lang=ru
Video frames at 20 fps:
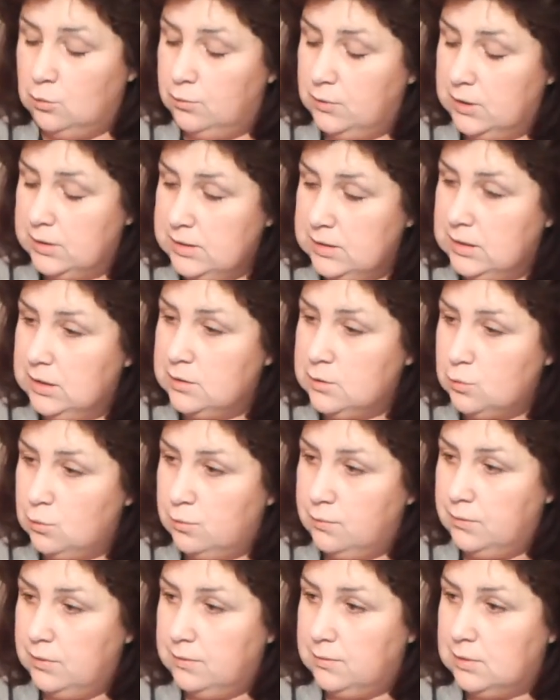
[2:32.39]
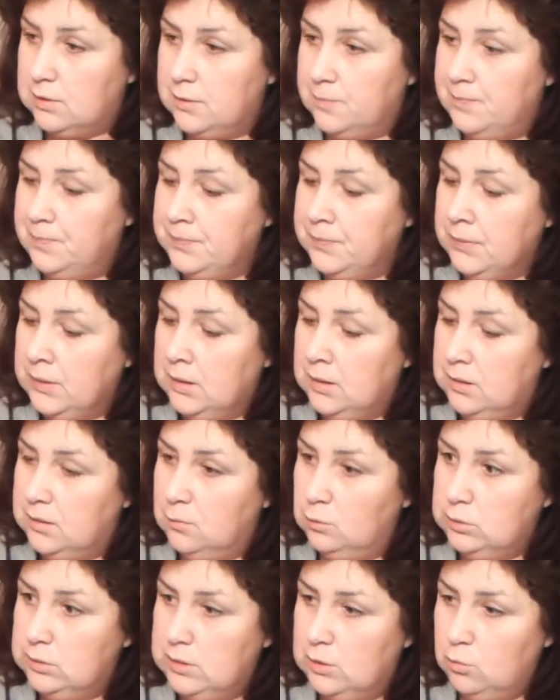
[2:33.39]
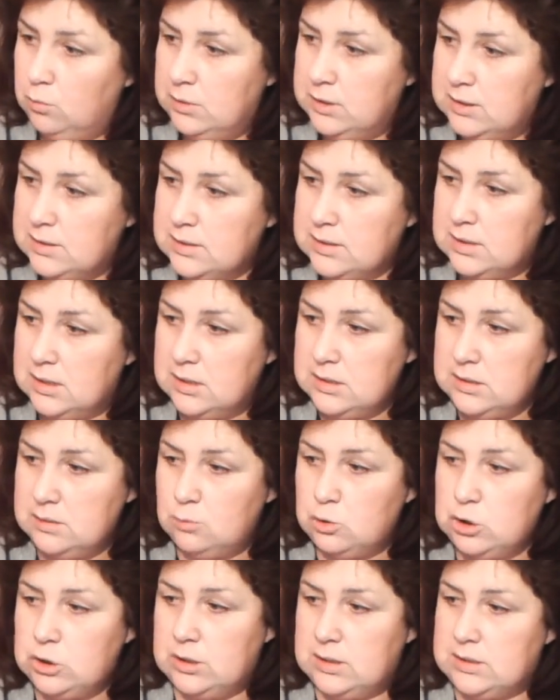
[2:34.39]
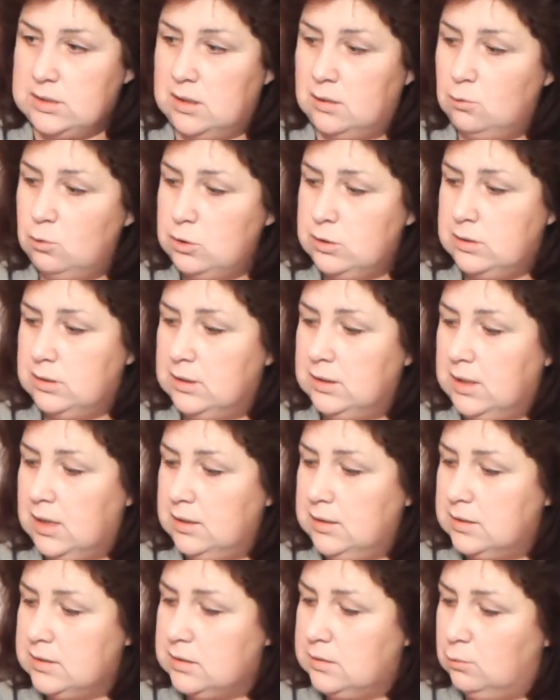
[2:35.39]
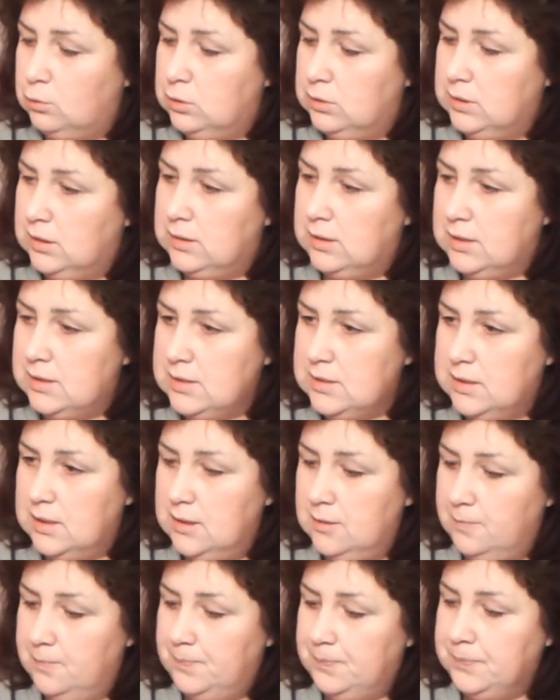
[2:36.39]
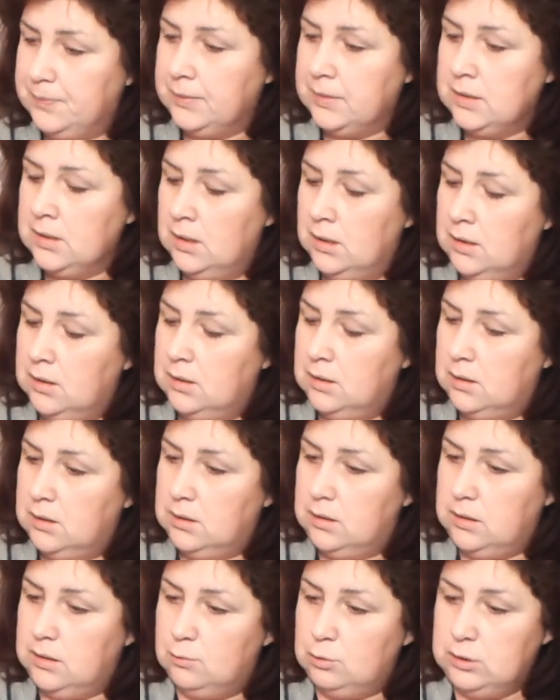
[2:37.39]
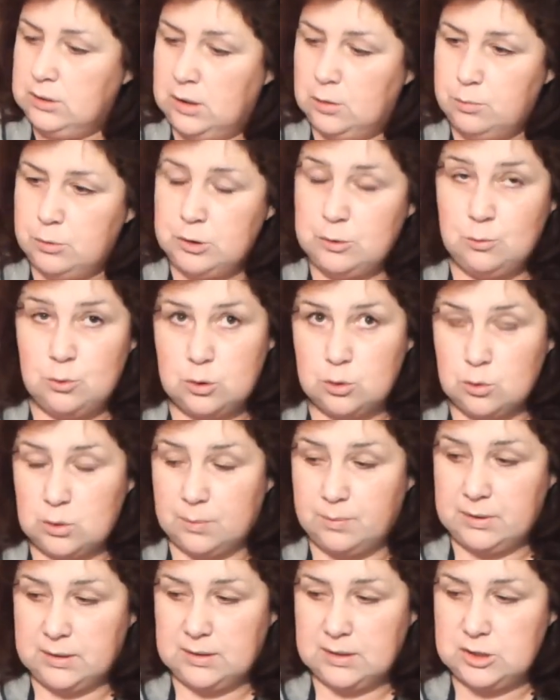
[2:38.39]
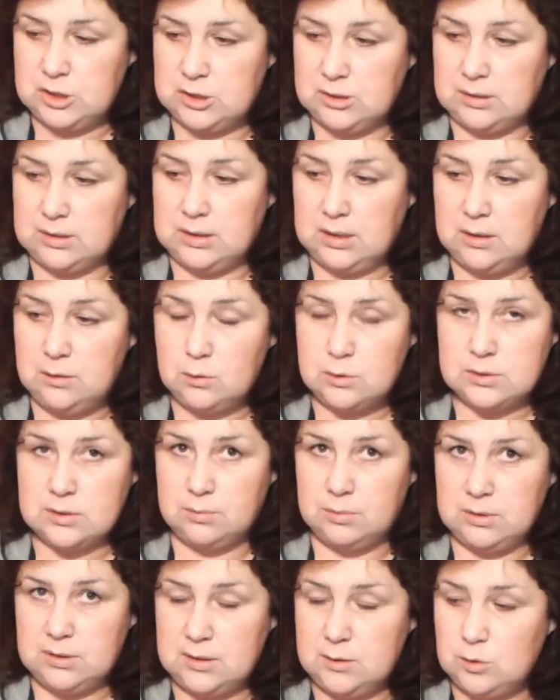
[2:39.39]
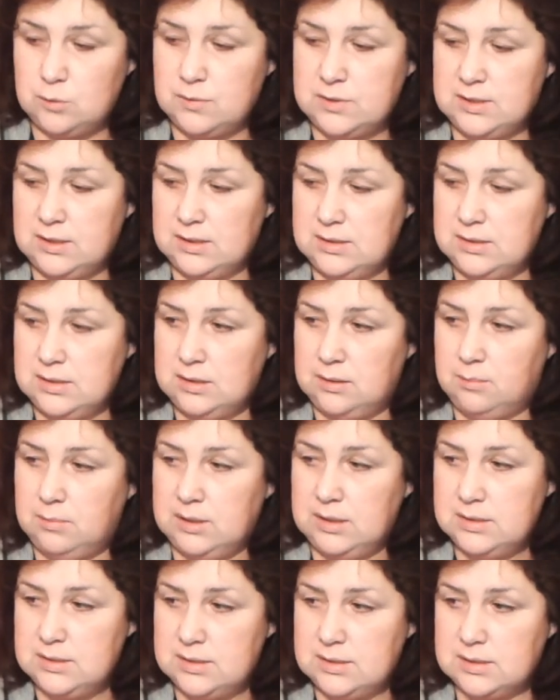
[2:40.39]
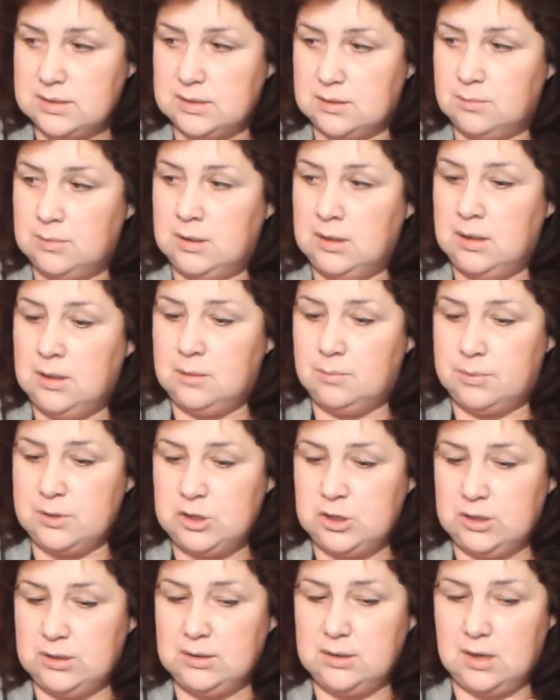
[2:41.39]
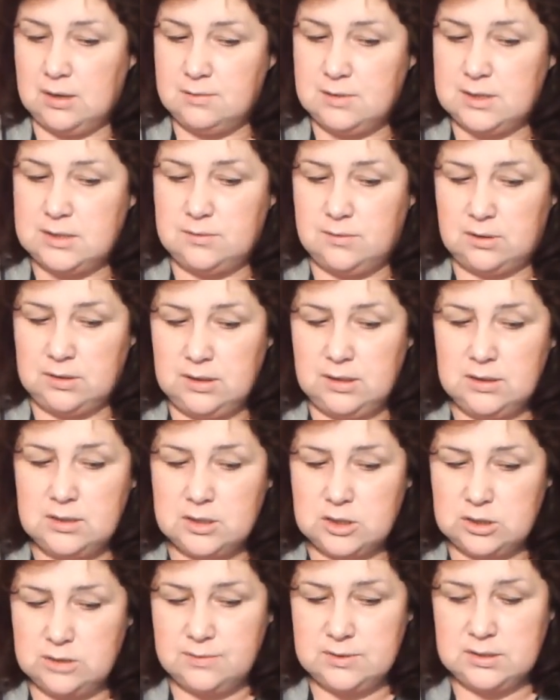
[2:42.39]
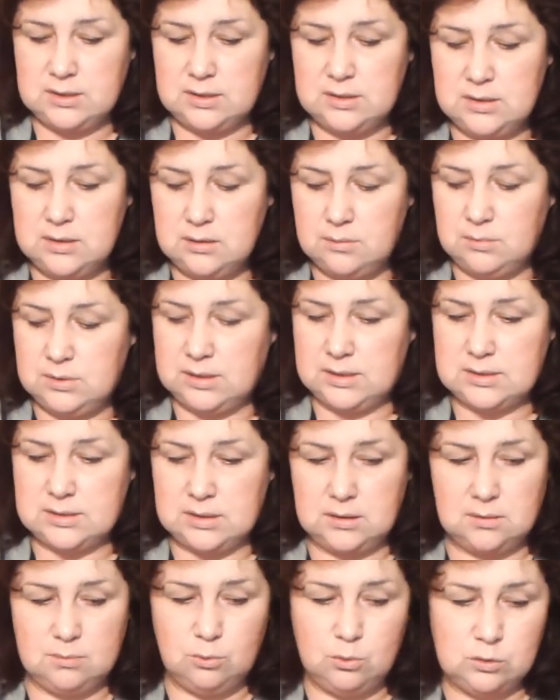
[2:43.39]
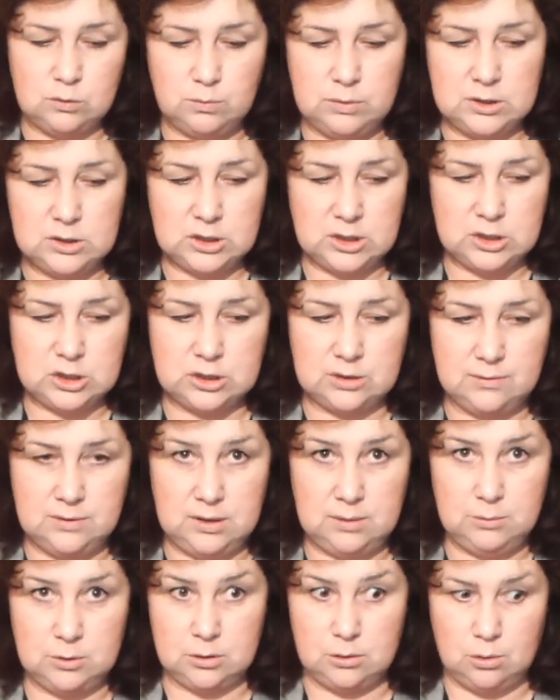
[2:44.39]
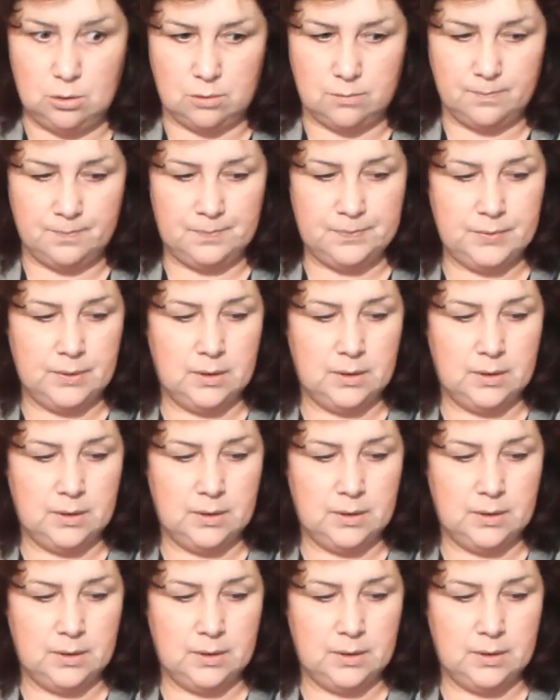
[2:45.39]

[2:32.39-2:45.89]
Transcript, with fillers: но в конце концов вывела. И вот она у меня за зиму, считай, за осень, наконец-то вот она наросла. И вот я ее почему сюда притащила? Я ее собираюсь в середине месяца почеренковать. Вернее, даже не в середине месяца, а это будет в ближайшее время, но